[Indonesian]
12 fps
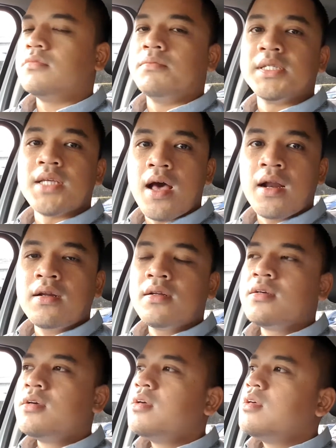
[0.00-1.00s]
besar
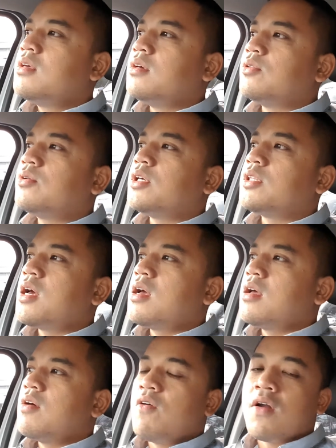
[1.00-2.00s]
itu kita
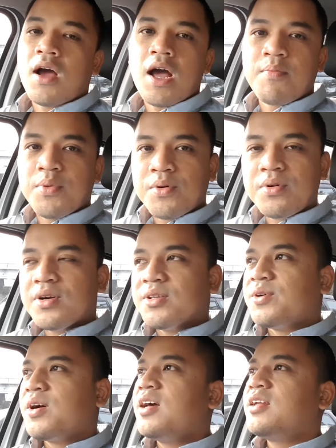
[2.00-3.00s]
orang kampung gitu
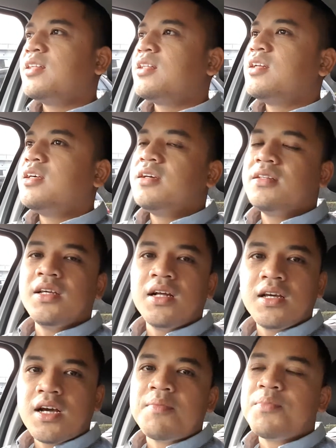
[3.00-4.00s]
kan kita di, tinggal
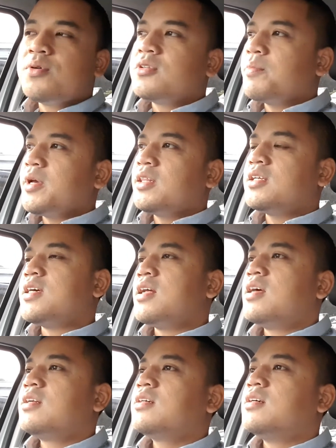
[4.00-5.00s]
di kampung tapi kita
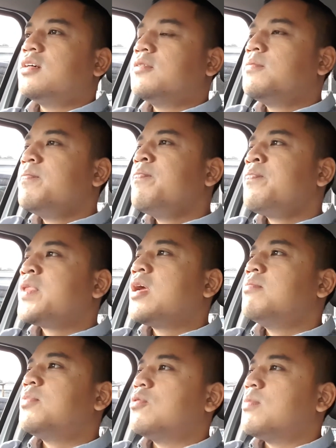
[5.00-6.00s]
jalan ke
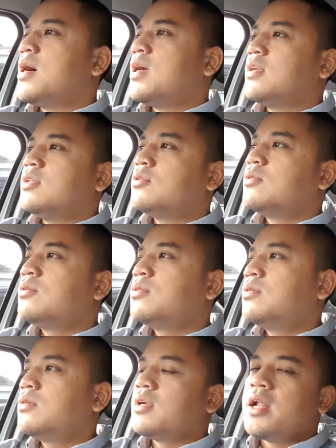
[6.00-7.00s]
perumahan itu
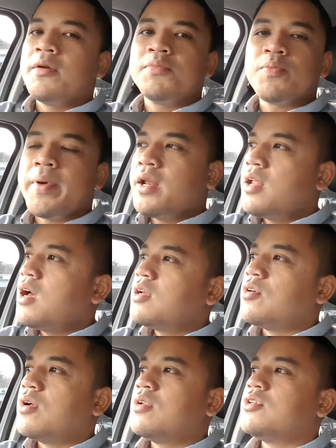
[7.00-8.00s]
naik sepeda
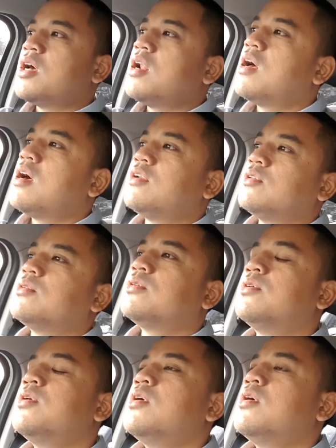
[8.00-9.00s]
jalan-jalan itu
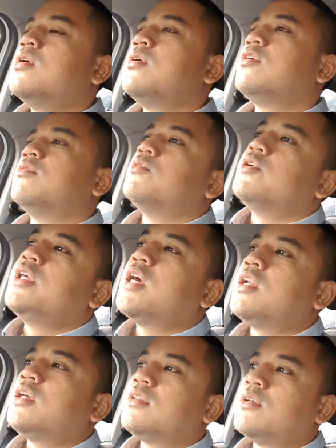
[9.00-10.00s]

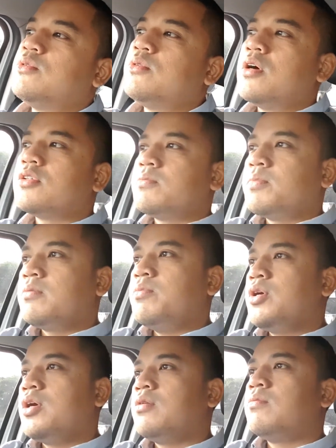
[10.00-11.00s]
kemudian kita juga sempat
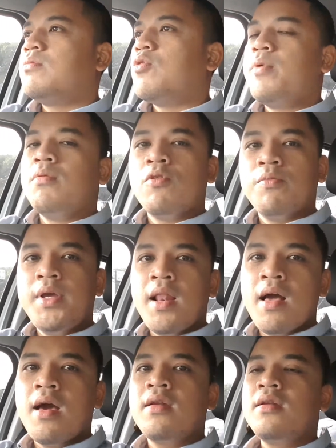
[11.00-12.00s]
bikin
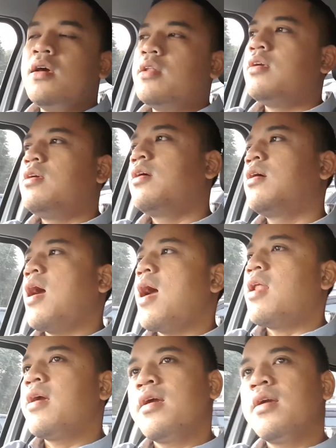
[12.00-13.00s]
mobil-mobilan dari
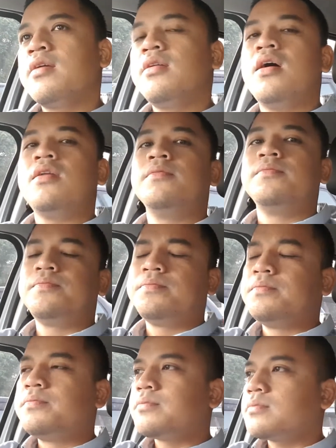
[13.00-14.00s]
kaleng dan
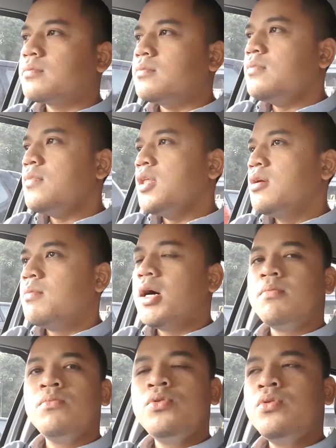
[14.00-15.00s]

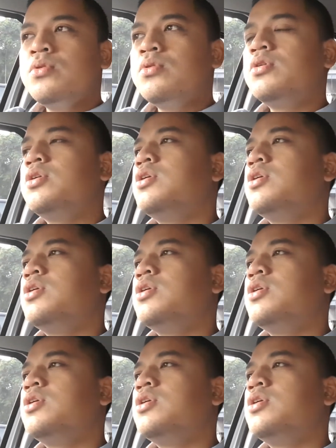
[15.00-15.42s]
bambu